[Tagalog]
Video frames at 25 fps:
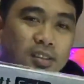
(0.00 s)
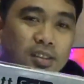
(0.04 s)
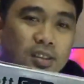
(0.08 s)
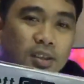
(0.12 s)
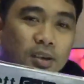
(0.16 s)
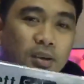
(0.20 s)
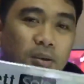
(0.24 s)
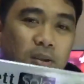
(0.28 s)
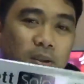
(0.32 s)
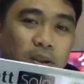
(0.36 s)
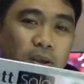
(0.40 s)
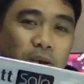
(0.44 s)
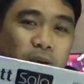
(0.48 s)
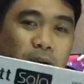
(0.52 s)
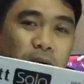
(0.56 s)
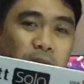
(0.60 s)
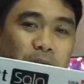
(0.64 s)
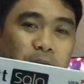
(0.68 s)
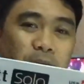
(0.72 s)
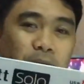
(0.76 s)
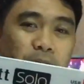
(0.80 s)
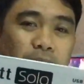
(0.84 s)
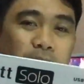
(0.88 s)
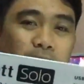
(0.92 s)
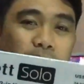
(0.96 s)

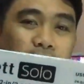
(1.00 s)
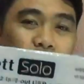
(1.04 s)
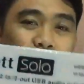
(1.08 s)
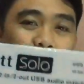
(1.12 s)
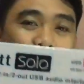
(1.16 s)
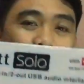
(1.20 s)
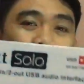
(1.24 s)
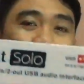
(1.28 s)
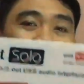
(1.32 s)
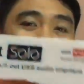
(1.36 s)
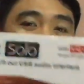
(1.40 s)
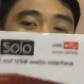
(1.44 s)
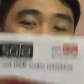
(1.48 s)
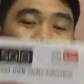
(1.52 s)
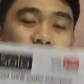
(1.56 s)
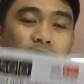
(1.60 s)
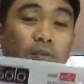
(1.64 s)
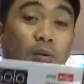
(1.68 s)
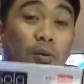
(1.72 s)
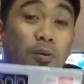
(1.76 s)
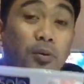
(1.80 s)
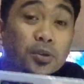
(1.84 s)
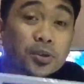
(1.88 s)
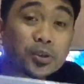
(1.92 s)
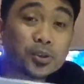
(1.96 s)
Solo
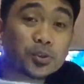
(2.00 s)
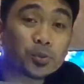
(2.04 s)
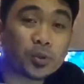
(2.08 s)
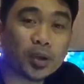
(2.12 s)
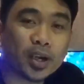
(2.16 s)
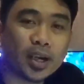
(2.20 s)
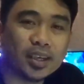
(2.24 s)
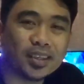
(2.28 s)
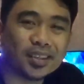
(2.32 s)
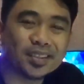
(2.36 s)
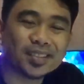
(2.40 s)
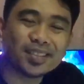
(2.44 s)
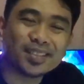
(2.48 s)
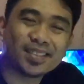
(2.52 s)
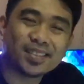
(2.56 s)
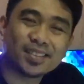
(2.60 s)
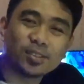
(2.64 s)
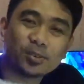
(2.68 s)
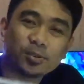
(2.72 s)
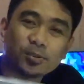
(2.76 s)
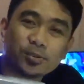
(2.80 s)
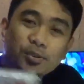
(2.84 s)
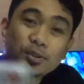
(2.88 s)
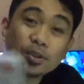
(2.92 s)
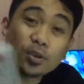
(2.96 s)
Focus Right.
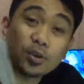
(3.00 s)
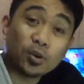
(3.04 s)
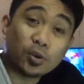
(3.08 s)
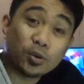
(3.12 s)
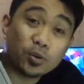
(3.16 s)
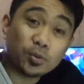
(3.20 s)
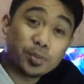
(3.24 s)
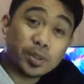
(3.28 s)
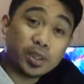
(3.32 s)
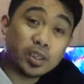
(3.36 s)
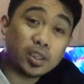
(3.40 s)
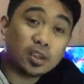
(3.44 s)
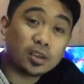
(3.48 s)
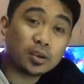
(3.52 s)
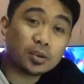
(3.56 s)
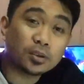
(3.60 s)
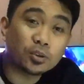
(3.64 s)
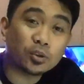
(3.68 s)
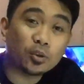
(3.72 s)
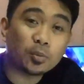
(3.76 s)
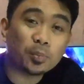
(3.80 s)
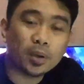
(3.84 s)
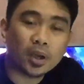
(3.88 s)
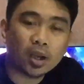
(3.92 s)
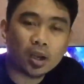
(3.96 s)
So, binili ko
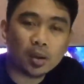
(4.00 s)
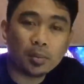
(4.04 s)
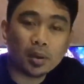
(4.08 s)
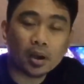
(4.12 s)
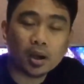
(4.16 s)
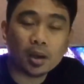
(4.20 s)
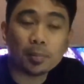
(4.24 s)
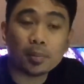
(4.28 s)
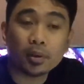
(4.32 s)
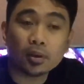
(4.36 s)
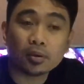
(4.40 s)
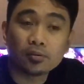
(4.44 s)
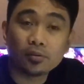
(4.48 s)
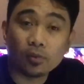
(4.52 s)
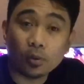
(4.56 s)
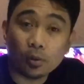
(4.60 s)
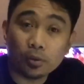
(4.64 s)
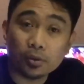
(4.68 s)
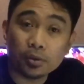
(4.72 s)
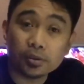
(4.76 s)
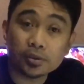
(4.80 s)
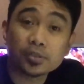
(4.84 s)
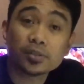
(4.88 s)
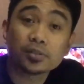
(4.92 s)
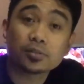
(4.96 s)
to para
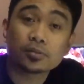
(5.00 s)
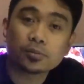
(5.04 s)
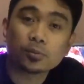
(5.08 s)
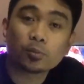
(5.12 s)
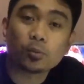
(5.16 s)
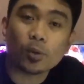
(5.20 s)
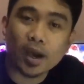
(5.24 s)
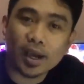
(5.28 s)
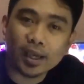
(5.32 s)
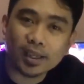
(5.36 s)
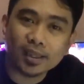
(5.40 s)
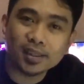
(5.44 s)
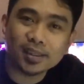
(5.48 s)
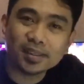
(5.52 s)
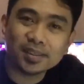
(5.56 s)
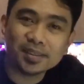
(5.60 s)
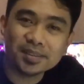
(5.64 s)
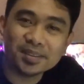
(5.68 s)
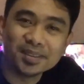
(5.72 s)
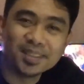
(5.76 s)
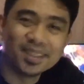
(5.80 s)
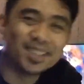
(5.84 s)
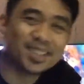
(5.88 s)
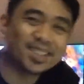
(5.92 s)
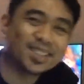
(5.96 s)
makapag-focus right.
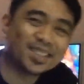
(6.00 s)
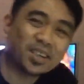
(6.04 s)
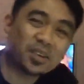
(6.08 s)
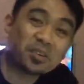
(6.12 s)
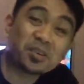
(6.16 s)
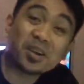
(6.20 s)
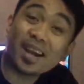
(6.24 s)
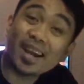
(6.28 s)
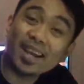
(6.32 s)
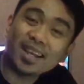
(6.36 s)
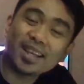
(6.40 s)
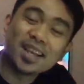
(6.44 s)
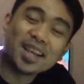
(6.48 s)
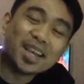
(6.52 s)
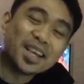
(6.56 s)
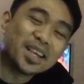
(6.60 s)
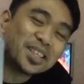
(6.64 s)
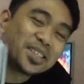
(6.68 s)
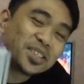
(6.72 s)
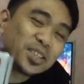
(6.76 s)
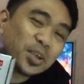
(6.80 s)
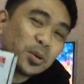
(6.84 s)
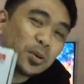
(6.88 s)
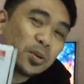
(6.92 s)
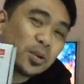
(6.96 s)

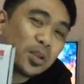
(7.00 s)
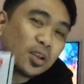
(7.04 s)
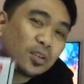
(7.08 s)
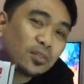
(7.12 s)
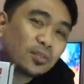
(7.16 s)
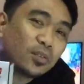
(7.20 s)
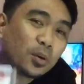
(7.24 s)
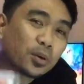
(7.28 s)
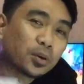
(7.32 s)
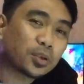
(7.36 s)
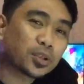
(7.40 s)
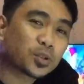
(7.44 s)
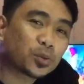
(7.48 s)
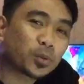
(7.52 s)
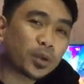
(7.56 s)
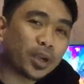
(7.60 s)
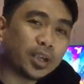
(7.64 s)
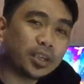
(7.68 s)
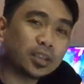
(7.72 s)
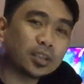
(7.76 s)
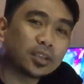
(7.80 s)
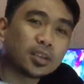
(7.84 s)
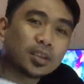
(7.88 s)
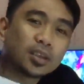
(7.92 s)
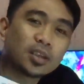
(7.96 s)
Alright, so focus
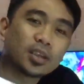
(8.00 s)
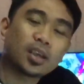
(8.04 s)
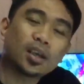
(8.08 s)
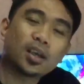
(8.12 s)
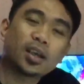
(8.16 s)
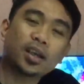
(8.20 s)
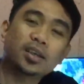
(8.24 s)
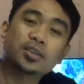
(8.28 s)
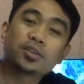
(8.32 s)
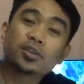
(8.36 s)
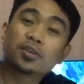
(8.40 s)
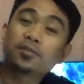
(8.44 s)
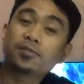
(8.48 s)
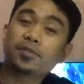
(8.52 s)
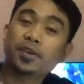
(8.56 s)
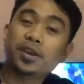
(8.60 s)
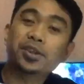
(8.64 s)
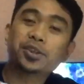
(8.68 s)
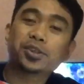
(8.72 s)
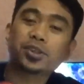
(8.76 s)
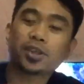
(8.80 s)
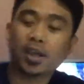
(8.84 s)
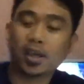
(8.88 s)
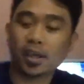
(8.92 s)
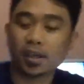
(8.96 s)
right, uh,
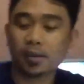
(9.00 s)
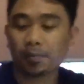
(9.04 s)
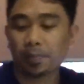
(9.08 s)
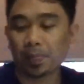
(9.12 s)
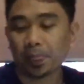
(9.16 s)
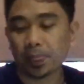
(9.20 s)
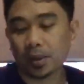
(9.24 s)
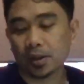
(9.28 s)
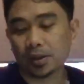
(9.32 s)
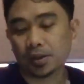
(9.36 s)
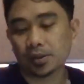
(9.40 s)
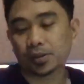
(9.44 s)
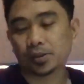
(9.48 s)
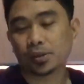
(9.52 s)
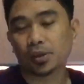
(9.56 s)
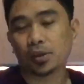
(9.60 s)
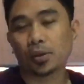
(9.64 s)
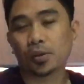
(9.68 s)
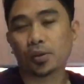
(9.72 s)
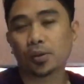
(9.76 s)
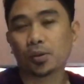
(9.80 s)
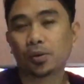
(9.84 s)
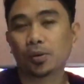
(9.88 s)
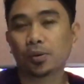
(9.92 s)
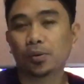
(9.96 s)
interface siya
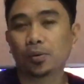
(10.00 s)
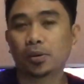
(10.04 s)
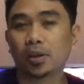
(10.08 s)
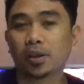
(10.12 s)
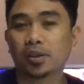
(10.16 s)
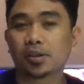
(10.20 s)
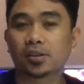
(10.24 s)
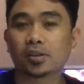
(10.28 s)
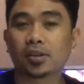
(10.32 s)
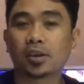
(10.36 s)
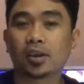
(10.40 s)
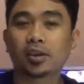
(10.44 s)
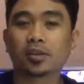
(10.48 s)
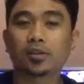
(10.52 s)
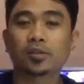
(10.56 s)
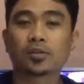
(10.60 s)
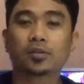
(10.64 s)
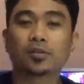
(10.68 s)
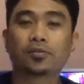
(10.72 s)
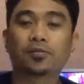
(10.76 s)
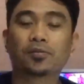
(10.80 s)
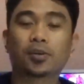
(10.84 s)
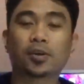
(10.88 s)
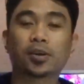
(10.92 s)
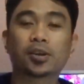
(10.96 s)
So let's start
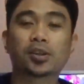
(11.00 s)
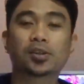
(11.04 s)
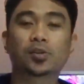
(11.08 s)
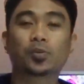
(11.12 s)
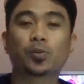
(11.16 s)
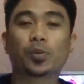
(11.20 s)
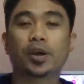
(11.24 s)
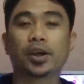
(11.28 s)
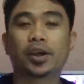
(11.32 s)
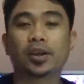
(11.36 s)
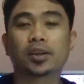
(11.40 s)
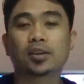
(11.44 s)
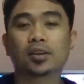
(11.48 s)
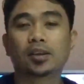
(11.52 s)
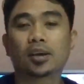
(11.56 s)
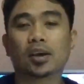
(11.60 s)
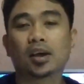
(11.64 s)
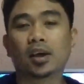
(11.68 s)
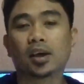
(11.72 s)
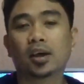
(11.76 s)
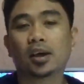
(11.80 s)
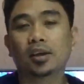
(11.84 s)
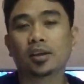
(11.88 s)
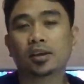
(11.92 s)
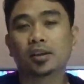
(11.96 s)
first with
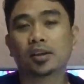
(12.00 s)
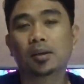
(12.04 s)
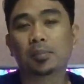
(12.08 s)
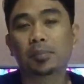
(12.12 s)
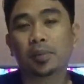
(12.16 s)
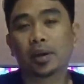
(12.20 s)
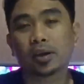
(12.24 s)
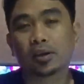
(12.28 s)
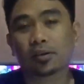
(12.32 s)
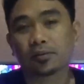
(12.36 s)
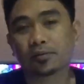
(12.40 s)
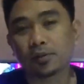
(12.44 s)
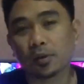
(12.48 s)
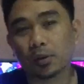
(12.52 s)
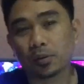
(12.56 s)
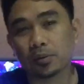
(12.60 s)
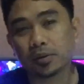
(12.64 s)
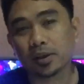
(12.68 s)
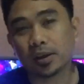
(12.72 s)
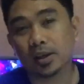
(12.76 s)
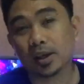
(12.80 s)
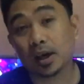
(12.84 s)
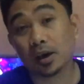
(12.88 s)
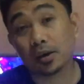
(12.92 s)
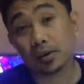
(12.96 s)
uh, the
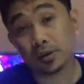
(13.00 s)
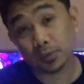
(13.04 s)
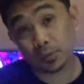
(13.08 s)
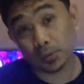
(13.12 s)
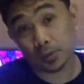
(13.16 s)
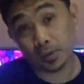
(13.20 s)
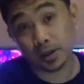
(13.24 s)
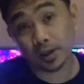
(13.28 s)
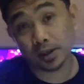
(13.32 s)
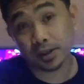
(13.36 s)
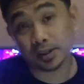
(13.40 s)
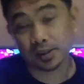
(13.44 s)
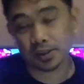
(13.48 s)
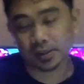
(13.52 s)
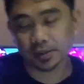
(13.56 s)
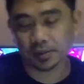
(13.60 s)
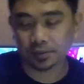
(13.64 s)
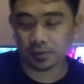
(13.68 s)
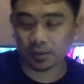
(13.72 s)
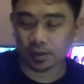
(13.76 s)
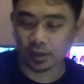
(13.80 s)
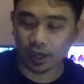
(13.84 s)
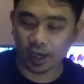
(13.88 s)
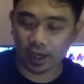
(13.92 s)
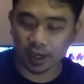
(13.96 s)
microphone and how it works.
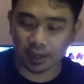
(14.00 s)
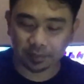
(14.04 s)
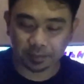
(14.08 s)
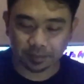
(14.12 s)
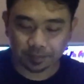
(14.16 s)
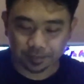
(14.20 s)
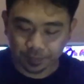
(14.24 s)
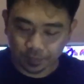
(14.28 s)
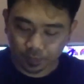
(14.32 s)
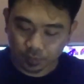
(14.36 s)
Okay.